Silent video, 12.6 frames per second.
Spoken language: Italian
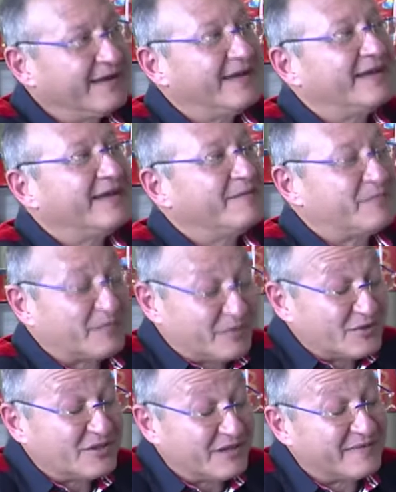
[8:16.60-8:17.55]
eh,
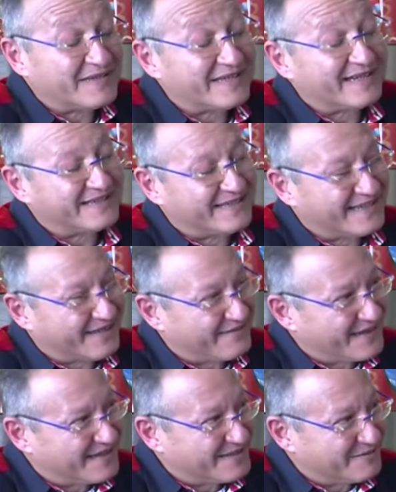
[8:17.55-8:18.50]
proporzionalmente all'età che
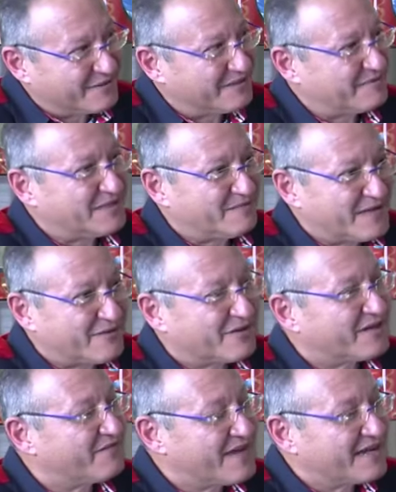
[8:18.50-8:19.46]
avanza. Quindi mi spiego,
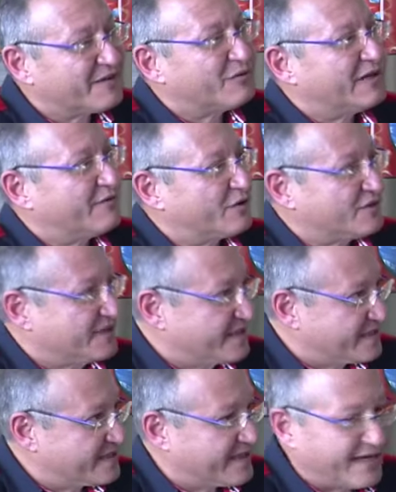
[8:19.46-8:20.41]
chi fa anche un lavoro
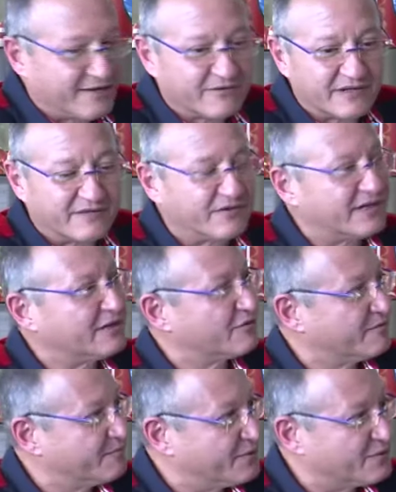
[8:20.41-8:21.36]
sedentario, un lavoro al
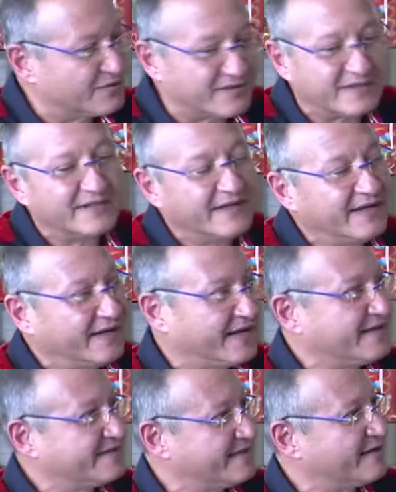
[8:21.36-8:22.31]
computer,
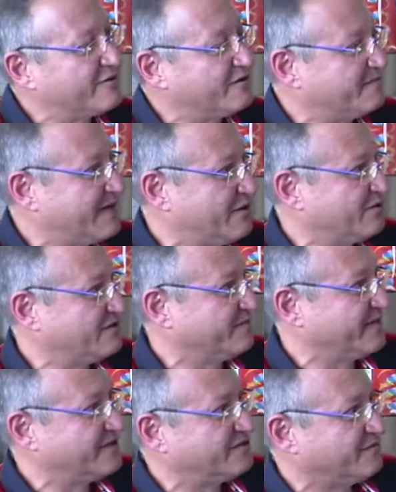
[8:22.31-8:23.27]
che sta col mouse
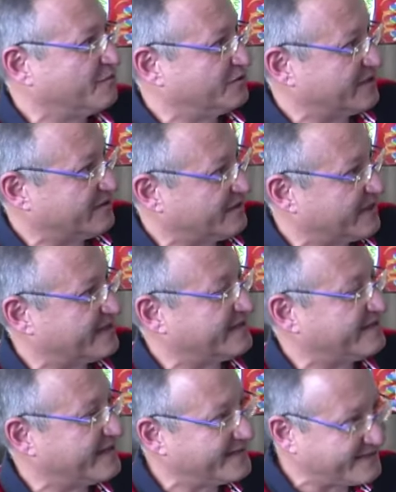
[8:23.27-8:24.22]
messo buttato via
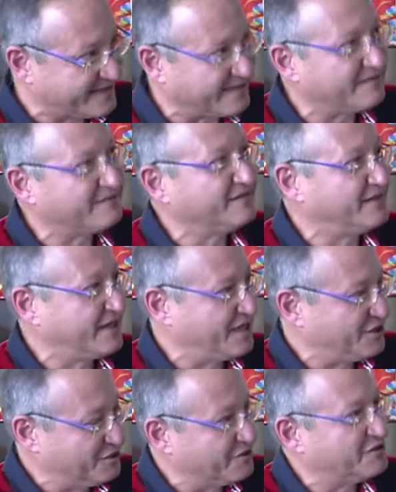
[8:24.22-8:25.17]
da destra
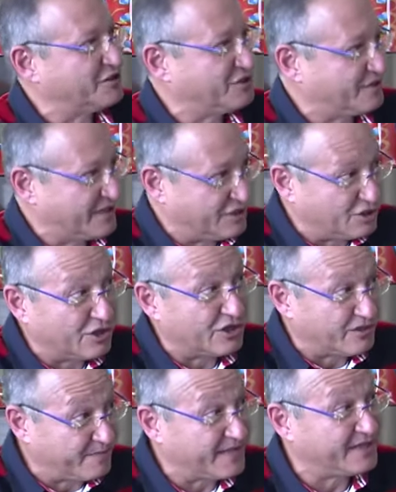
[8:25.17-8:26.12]
10-12 ore al
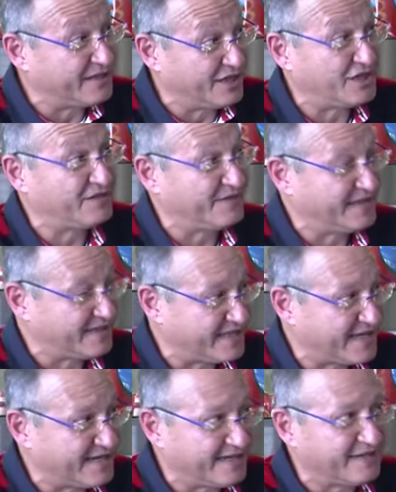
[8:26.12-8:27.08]
giorno per 10-20
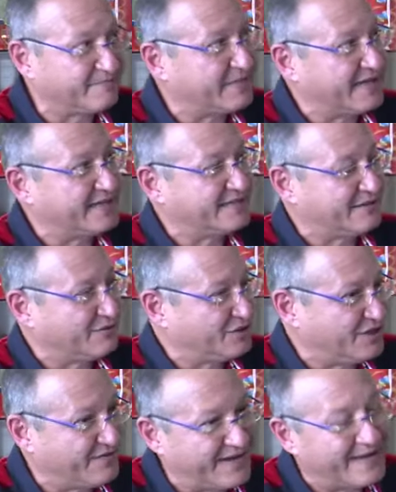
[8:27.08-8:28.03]
anni, in palestra non
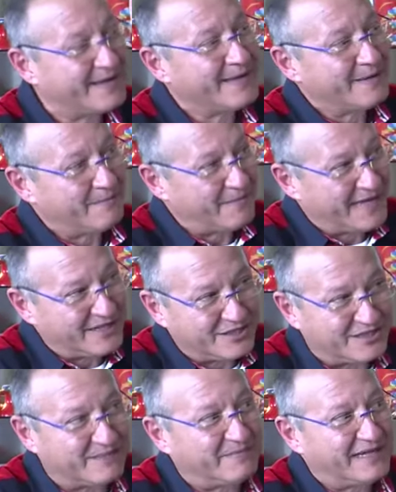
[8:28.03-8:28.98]
ci va,
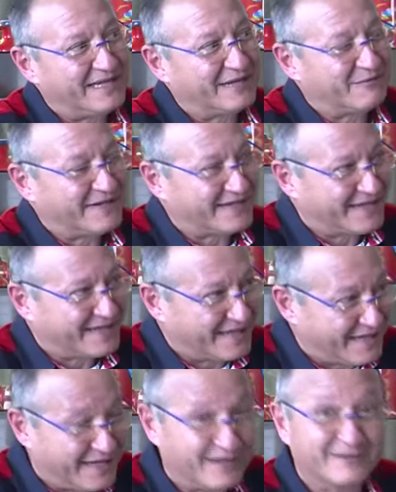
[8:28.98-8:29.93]
mangia, piglia qualche
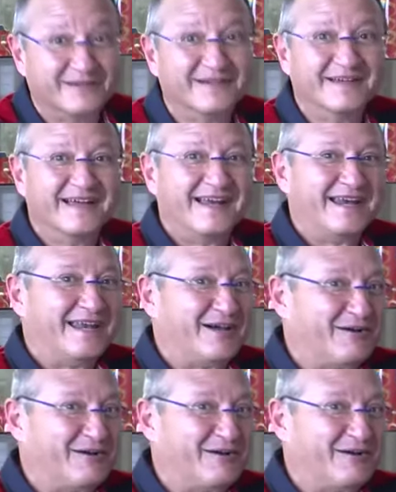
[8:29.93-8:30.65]
chilo, la